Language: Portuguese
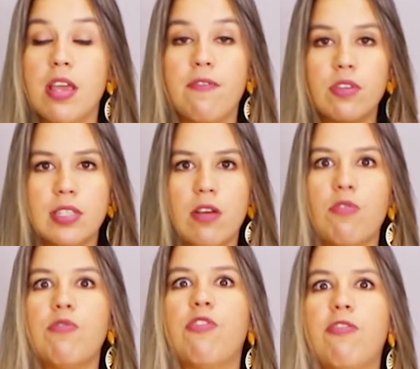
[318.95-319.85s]
E você,
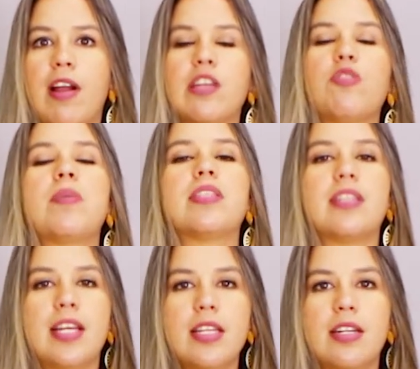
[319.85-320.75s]
quando for falar sobre as
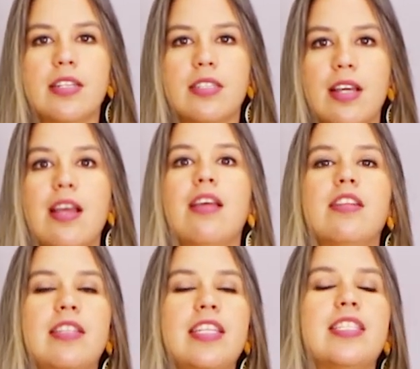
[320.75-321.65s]
letras,
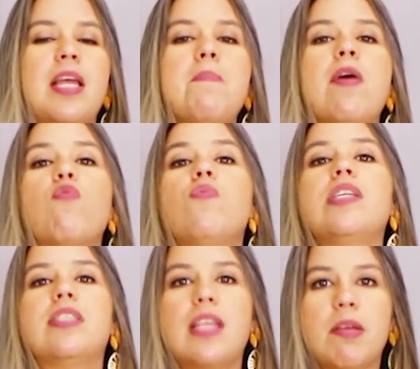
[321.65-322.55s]
dê sempre algum
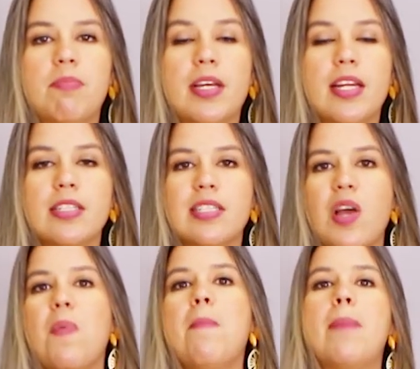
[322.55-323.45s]
exemplo, a criança
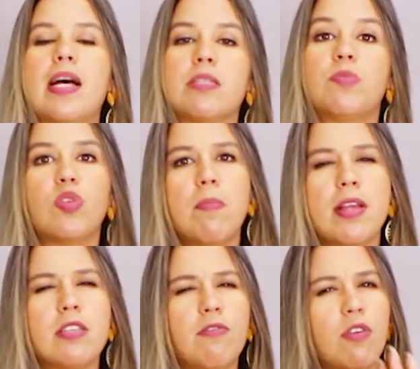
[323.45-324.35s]
tem uma base,
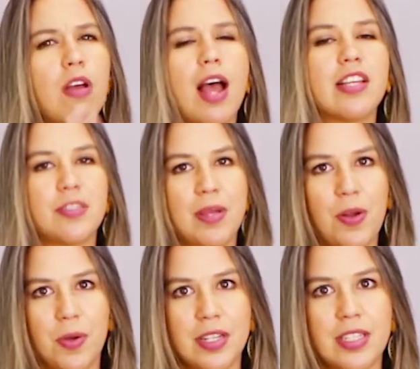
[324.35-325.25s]
principalmente se for as
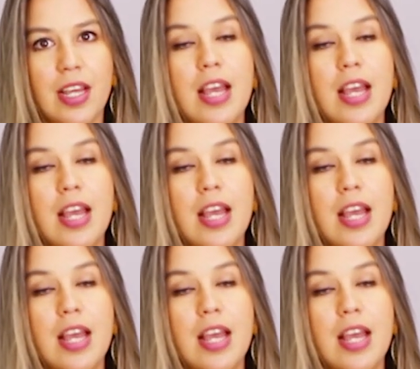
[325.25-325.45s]
menores.